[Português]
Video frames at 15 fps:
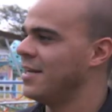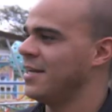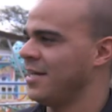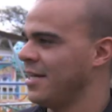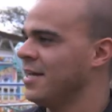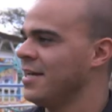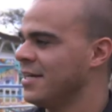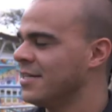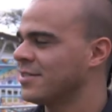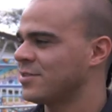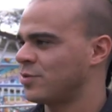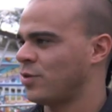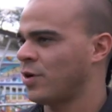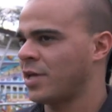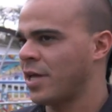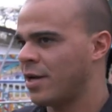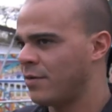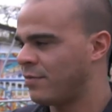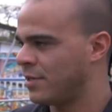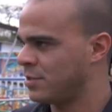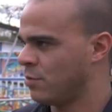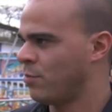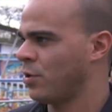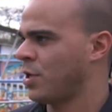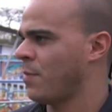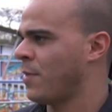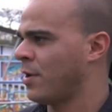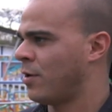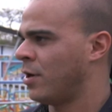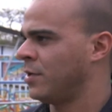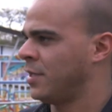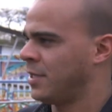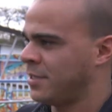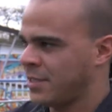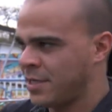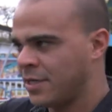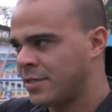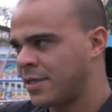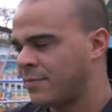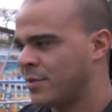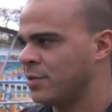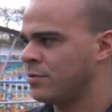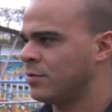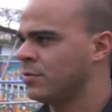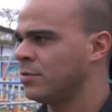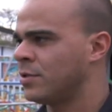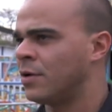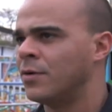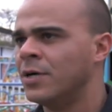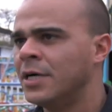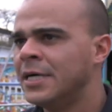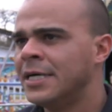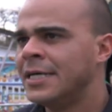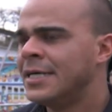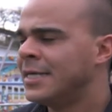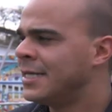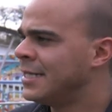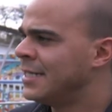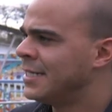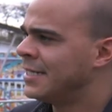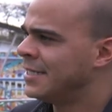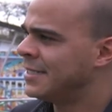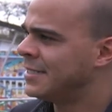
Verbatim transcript: casa sabia que o Parque Guanabara era itinerante?